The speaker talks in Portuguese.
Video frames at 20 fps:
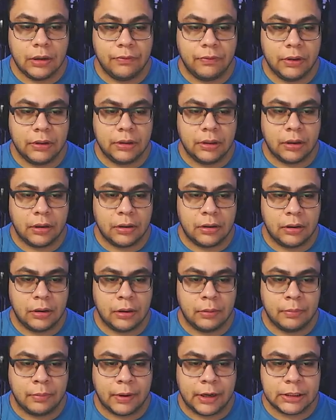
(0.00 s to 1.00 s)
Vai ter
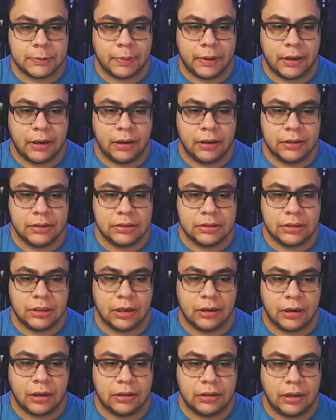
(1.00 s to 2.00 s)
aqui mais
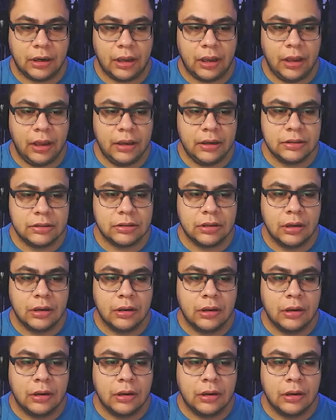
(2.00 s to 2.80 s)
paralisia na 3.